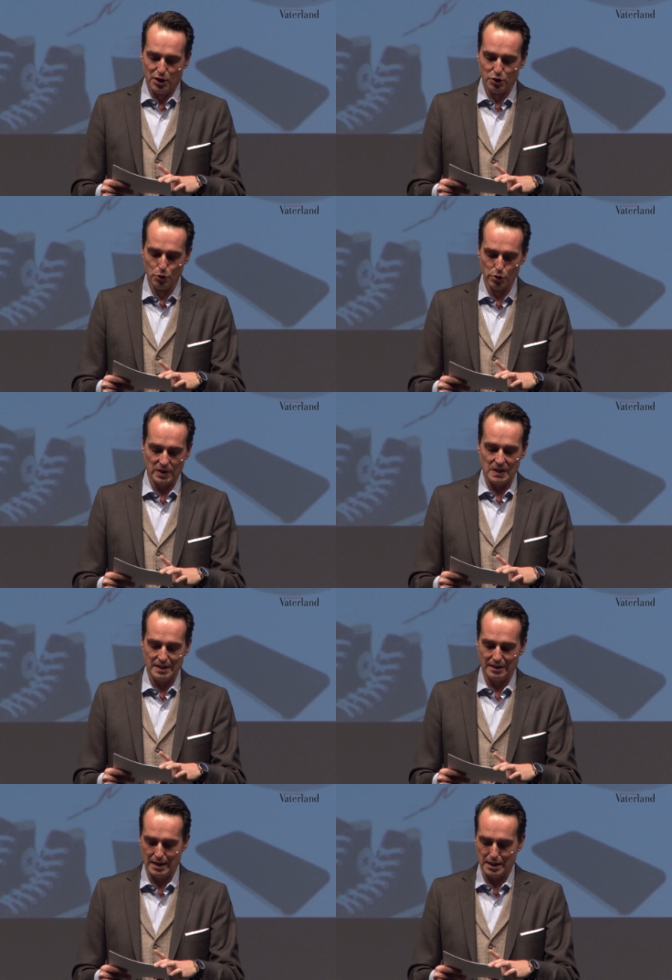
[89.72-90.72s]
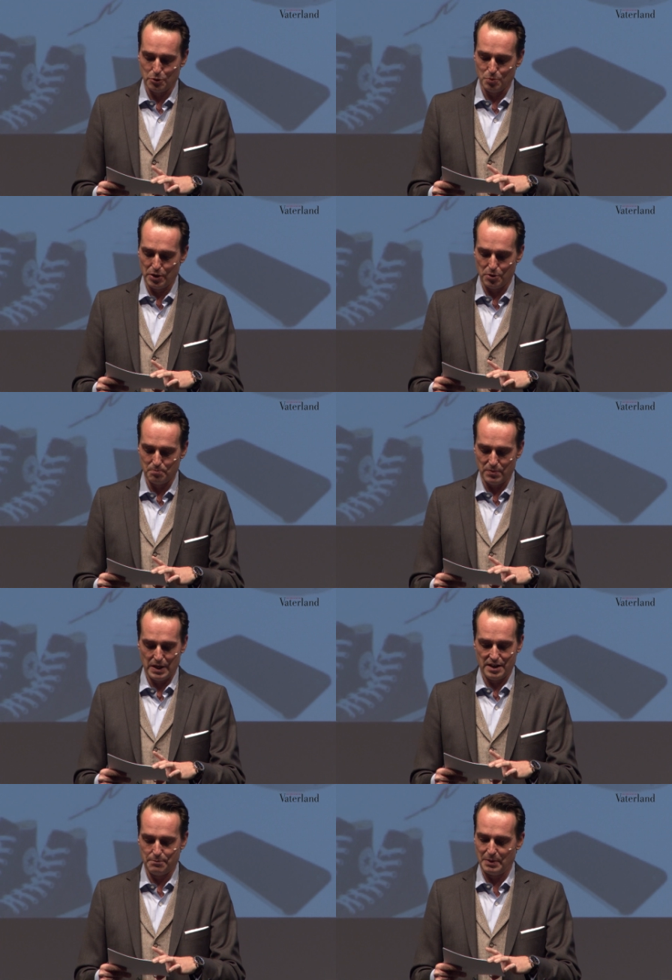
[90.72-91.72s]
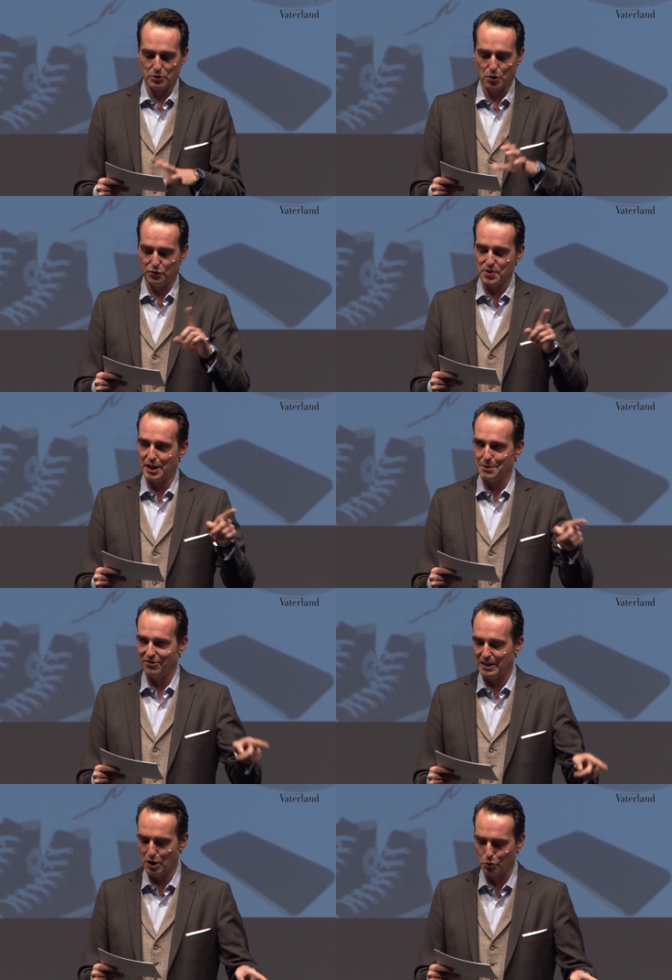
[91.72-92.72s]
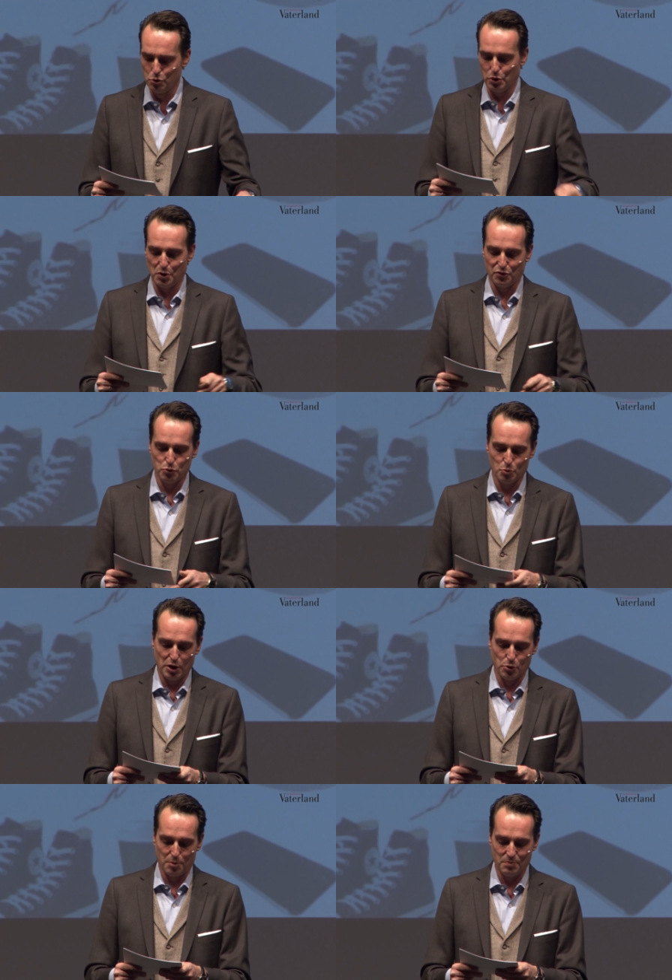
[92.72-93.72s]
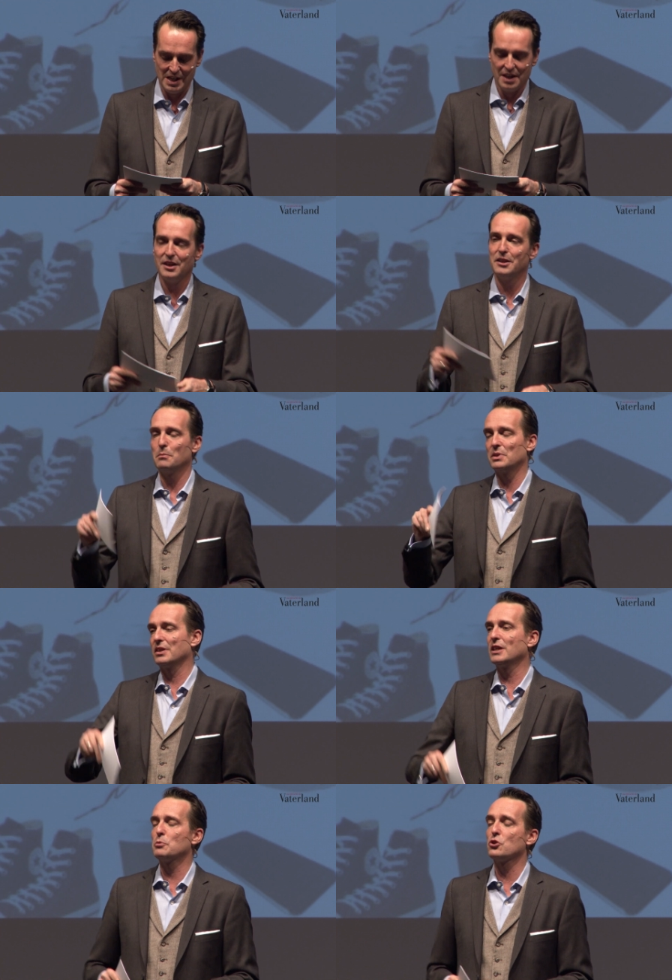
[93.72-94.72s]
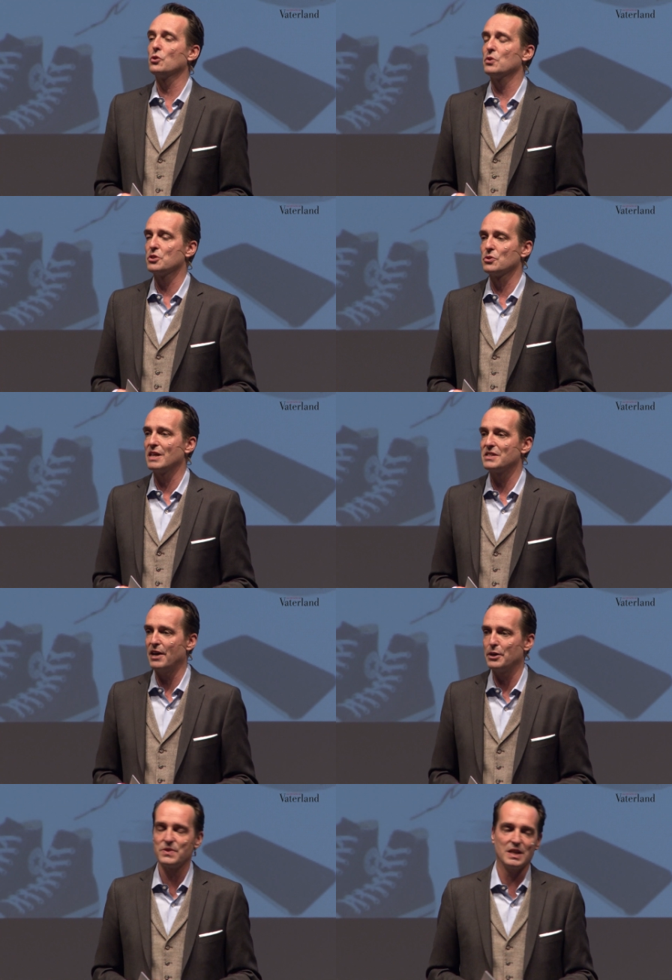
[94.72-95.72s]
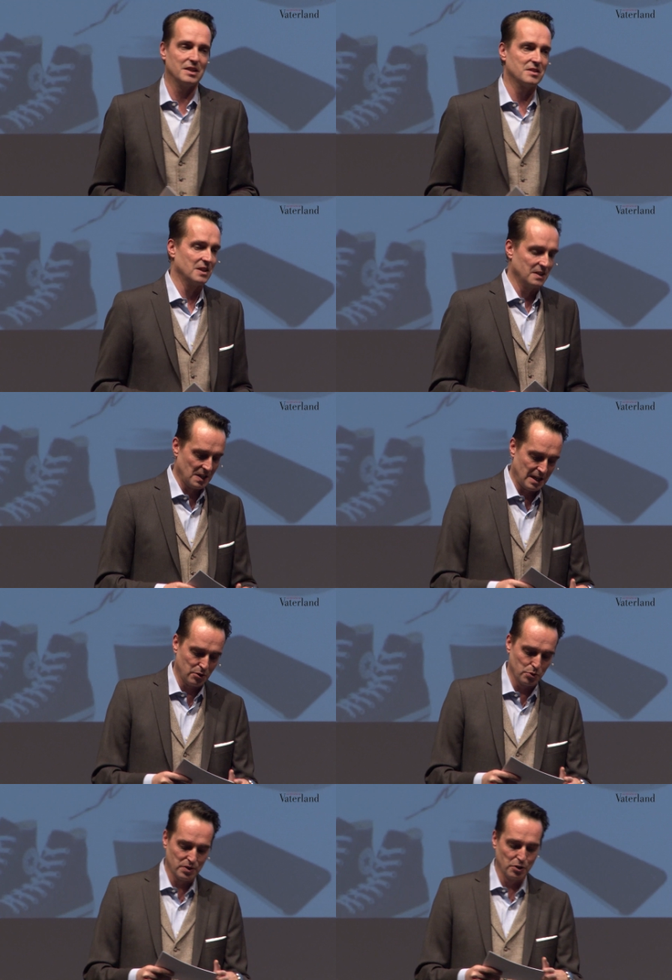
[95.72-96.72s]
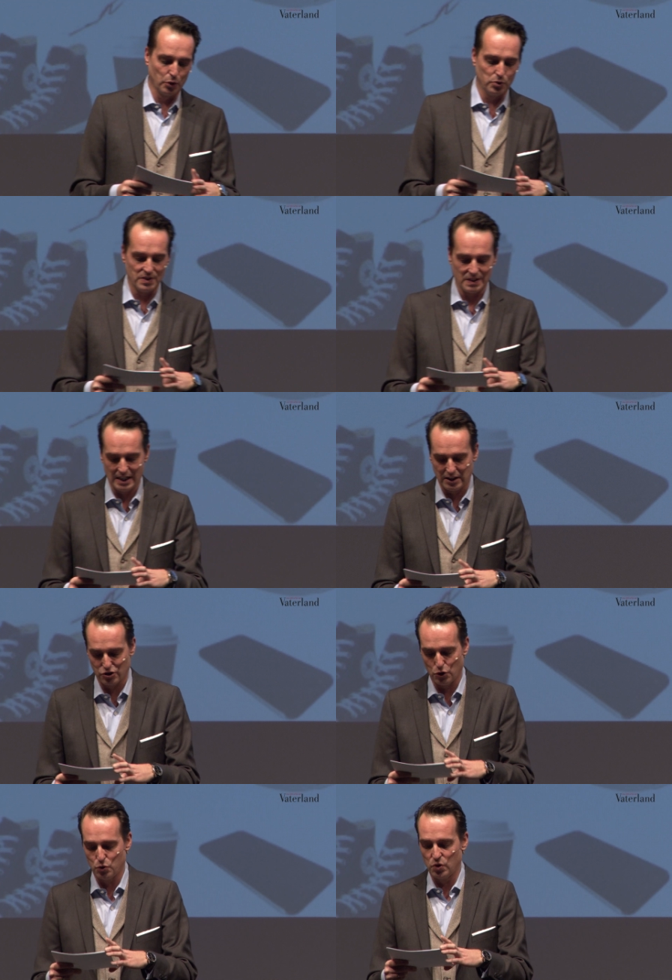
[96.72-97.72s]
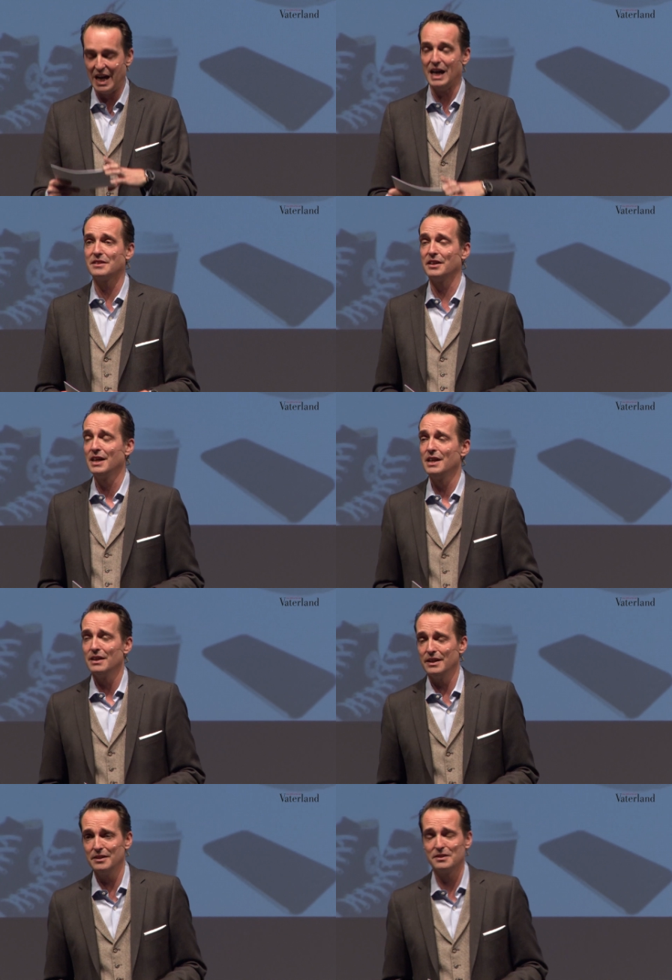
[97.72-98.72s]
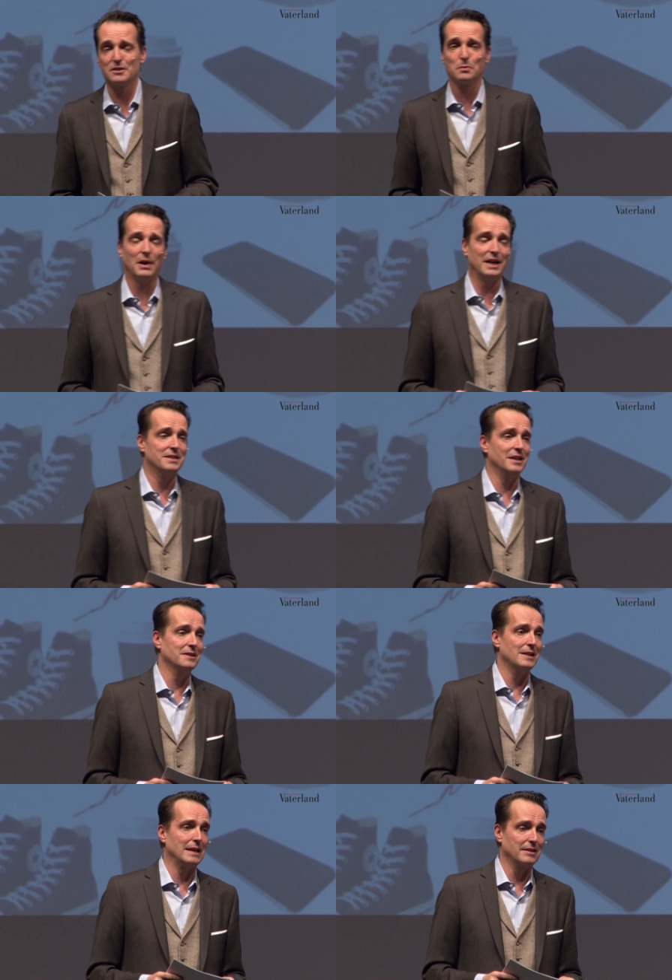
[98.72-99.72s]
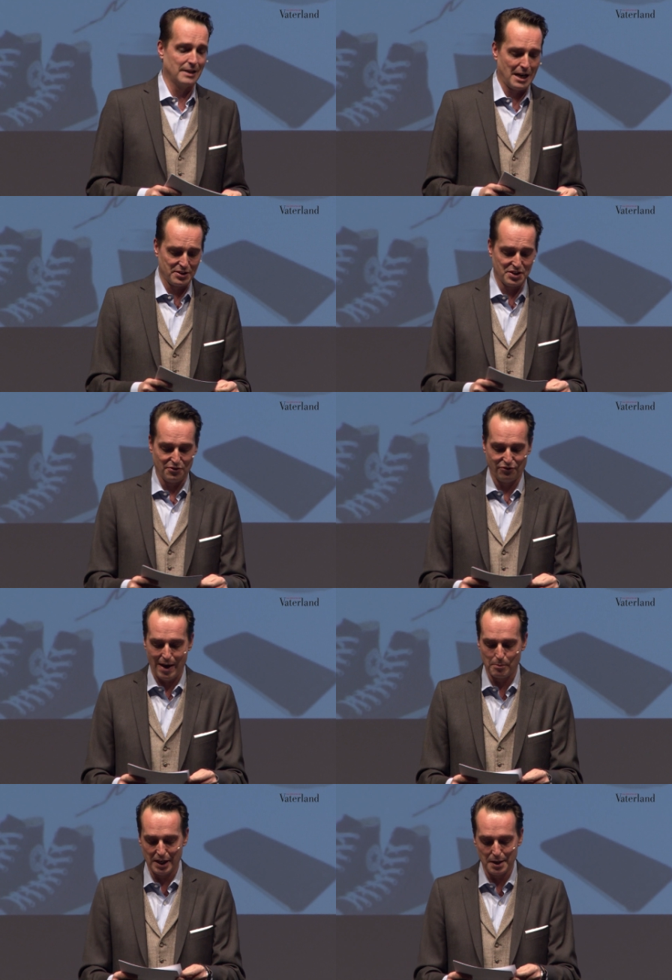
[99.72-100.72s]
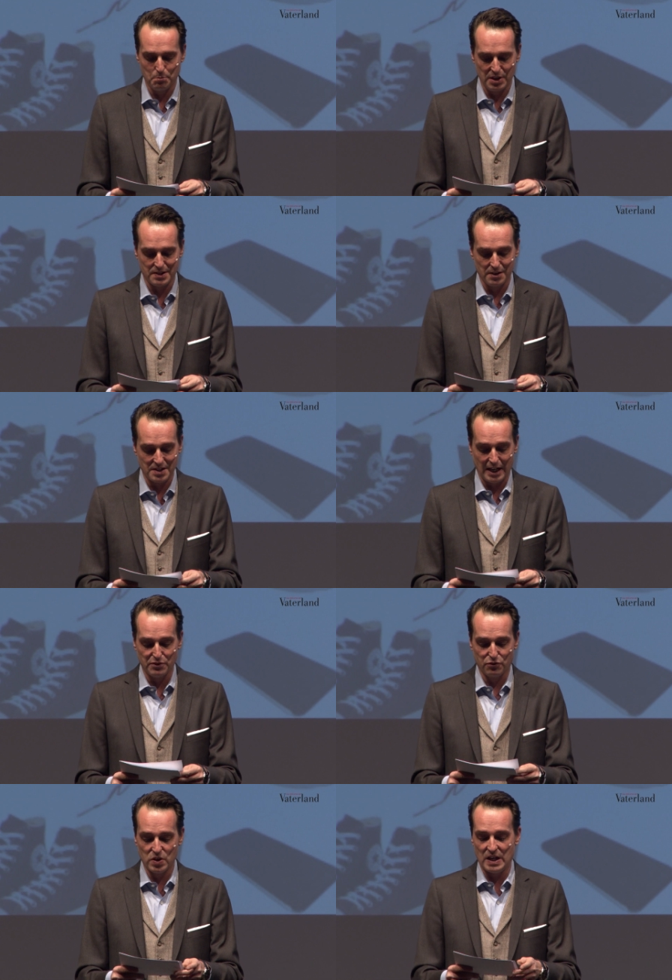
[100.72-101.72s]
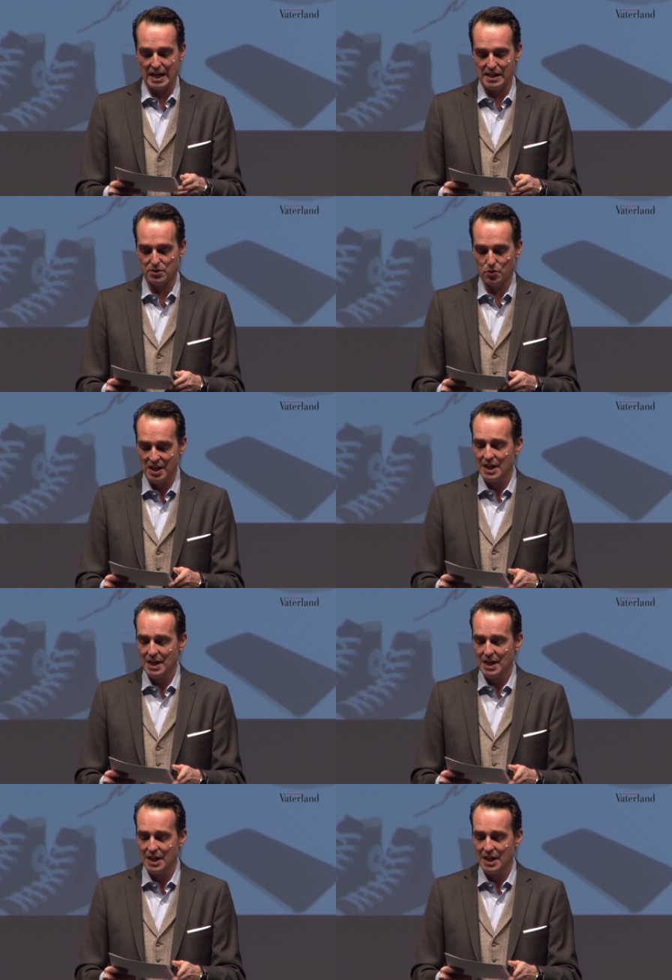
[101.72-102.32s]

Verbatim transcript: Jürg Kletterach übernommen, äh, pardon, von seinem Vater Rudolf übernommen, der den Betrieb schon 1962 in Glarus gegründet hat. Schokolade ist bei den Lederachs Family Business. Kein Wunder also,